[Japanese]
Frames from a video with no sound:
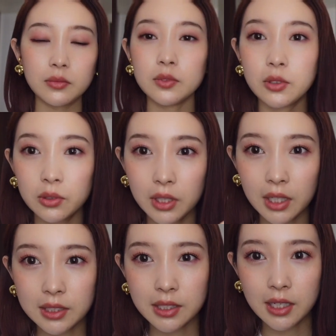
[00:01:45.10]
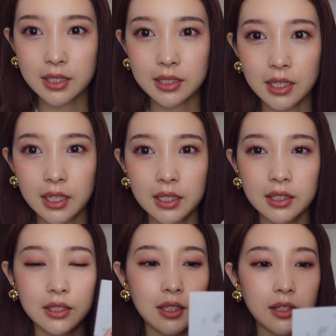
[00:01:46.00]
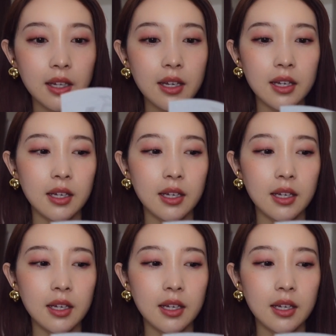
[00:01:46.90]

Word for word: こんな感じ台紙が入ってて